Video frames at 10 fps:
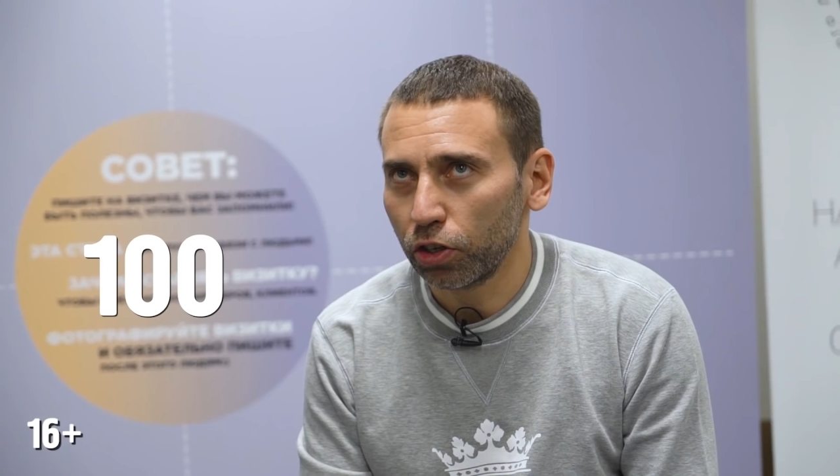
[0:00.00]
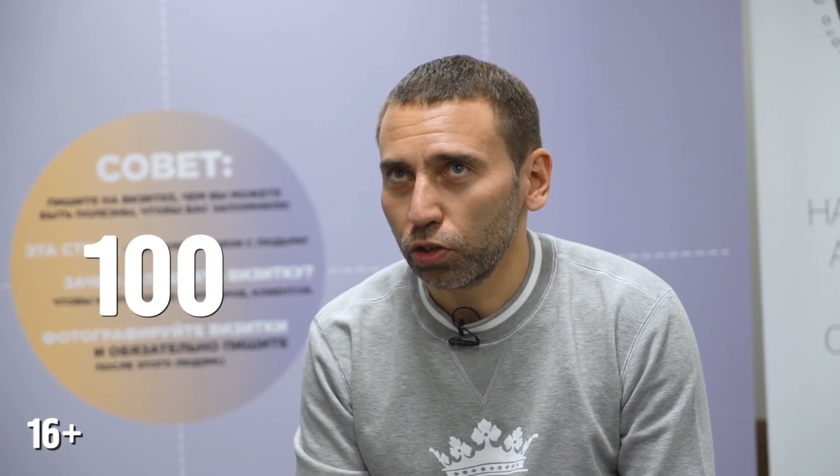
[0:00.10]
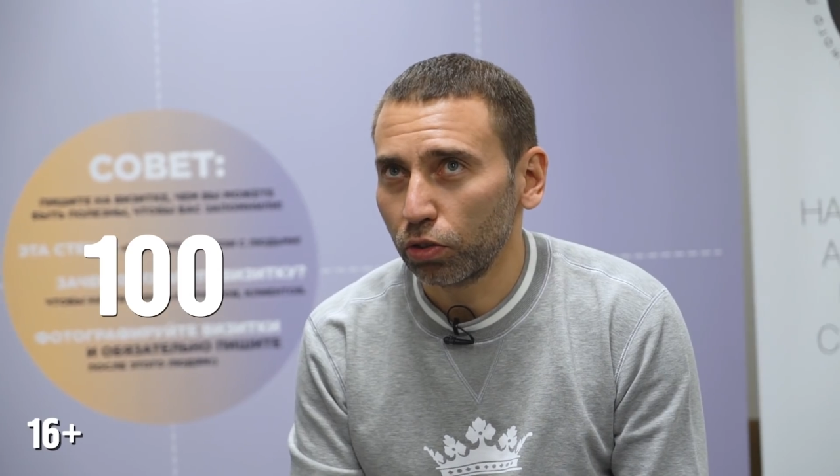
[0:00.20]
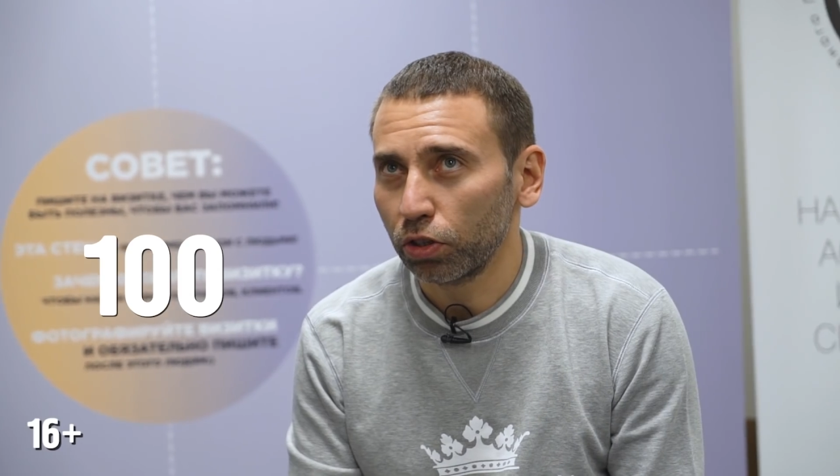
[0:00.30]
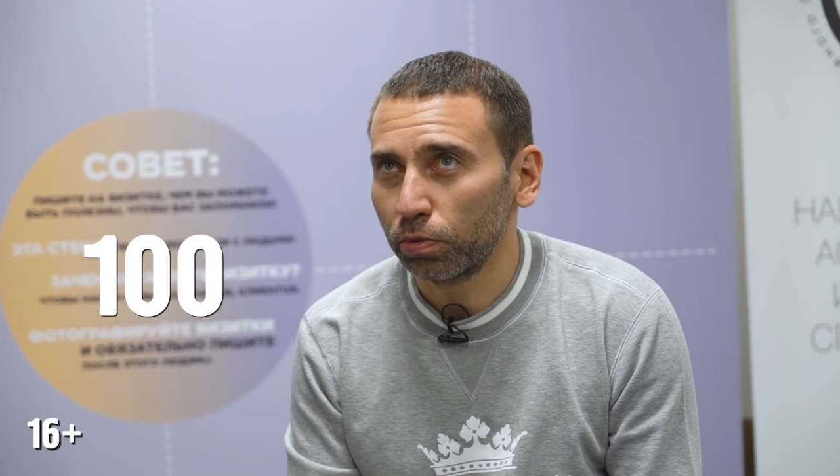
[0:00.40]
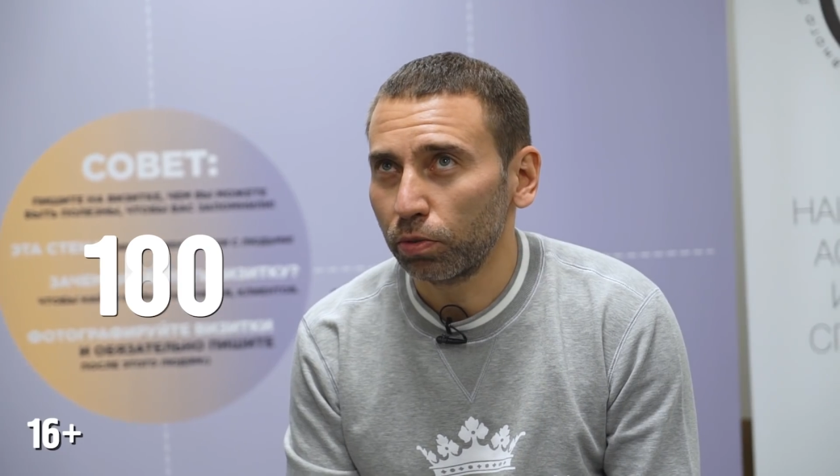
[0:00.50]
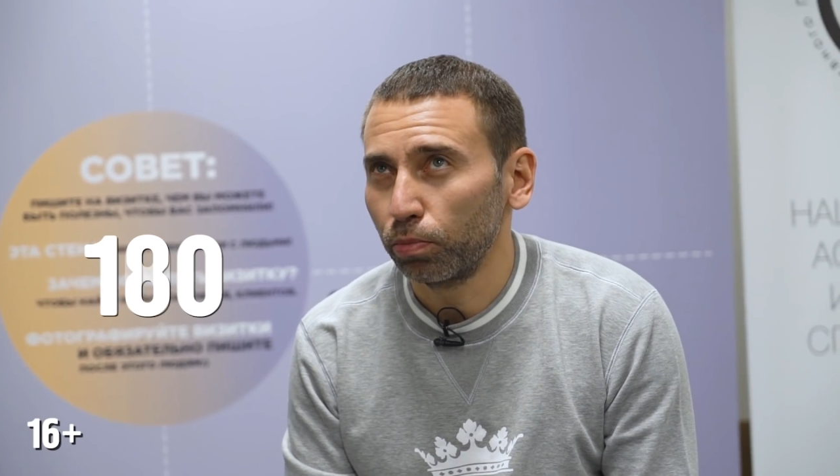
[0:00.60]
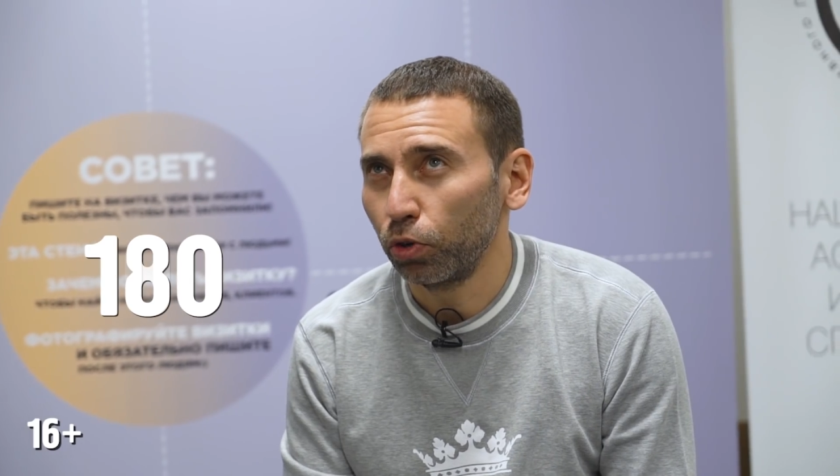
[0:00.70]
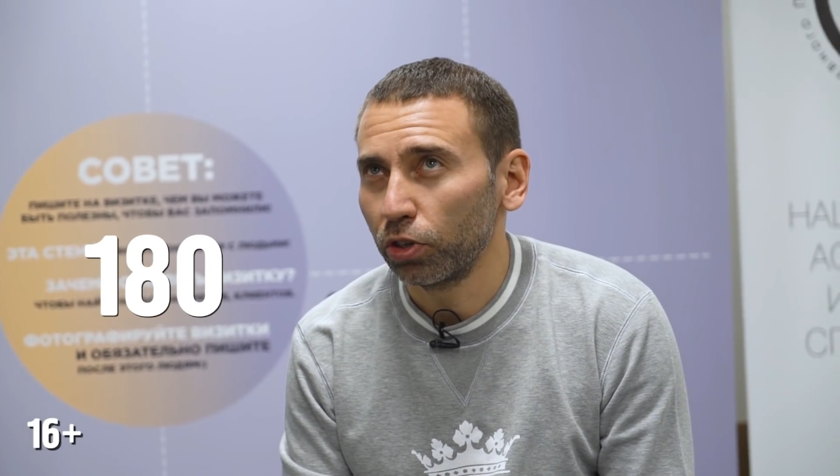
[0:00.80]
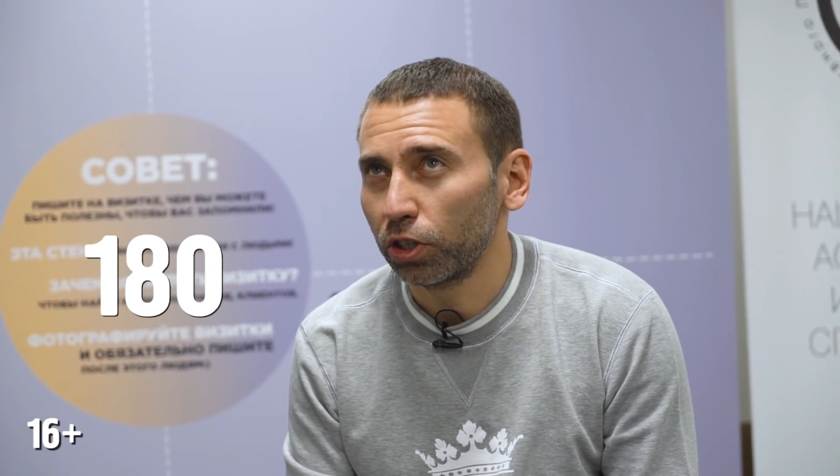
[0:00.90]
сейчас у нас
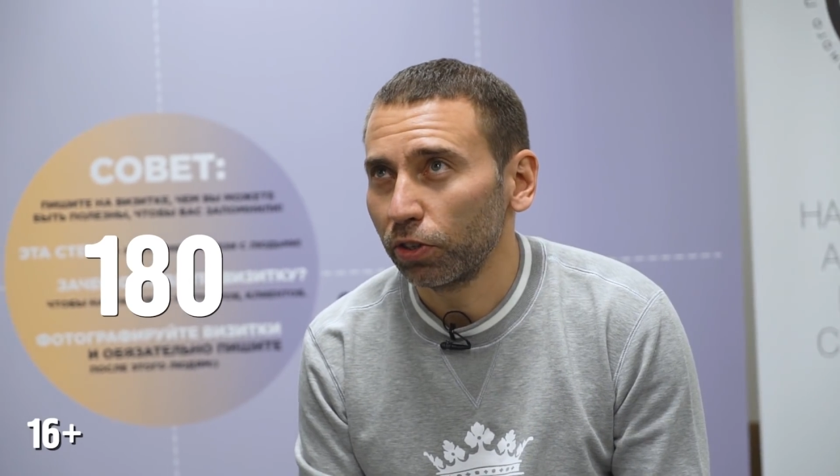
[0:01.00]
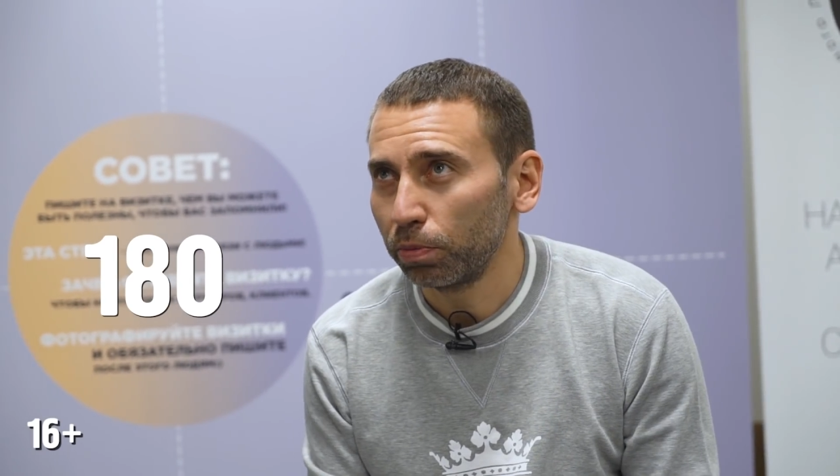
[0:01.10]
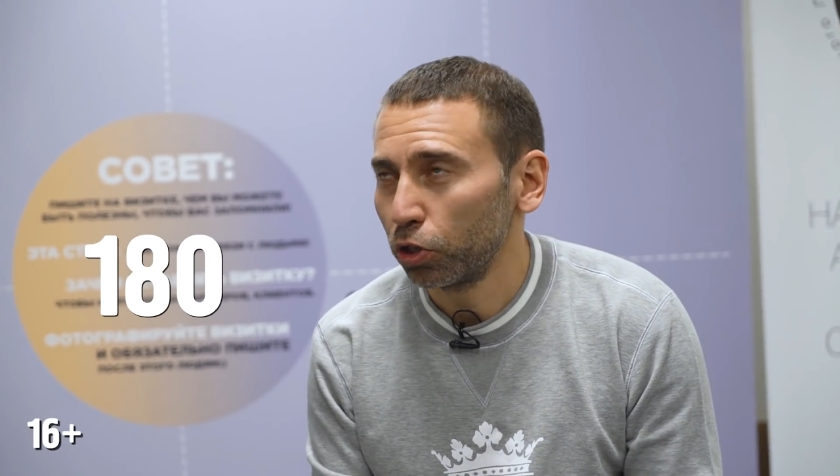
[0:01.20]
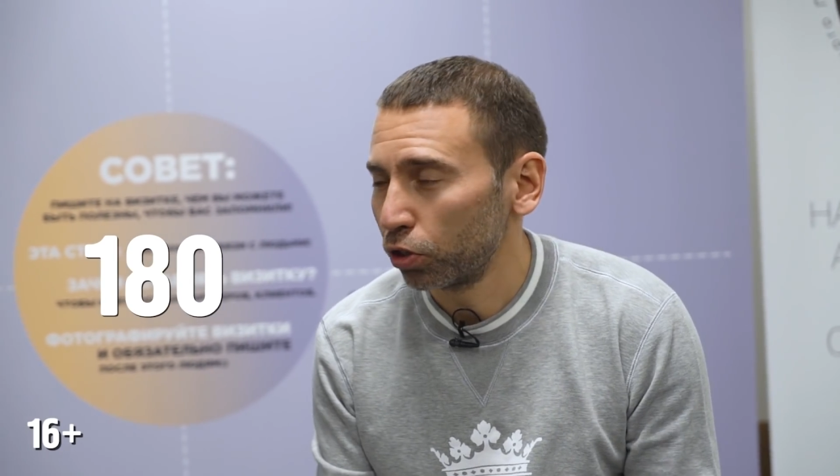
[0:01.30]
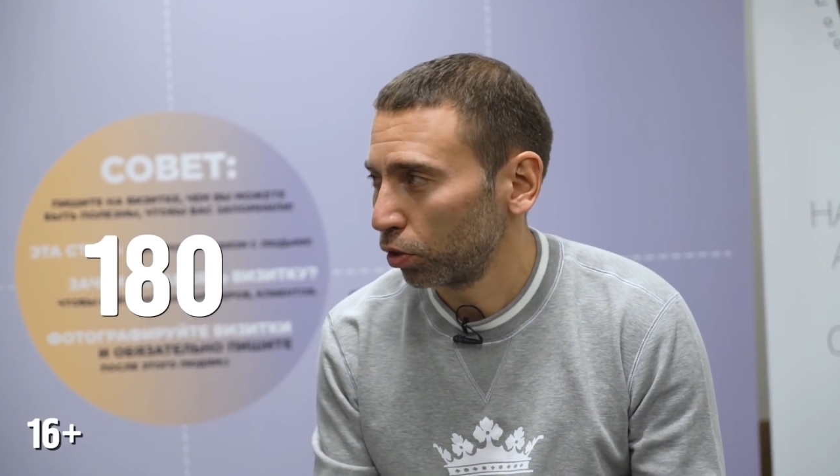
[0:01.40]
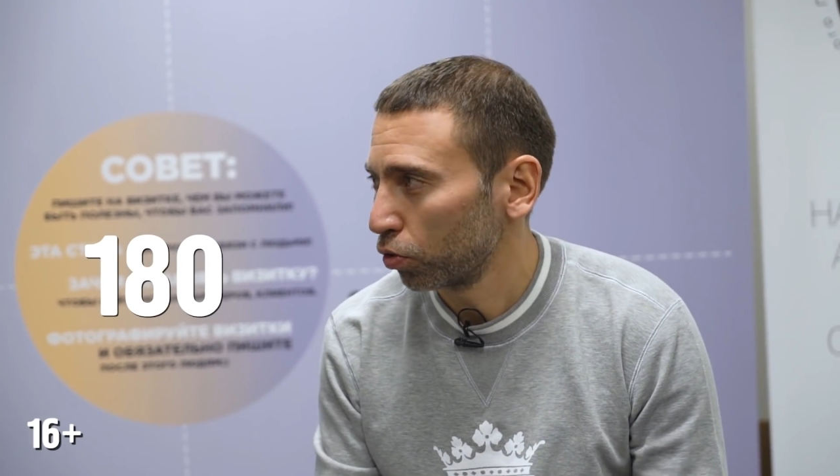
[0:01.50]
более 180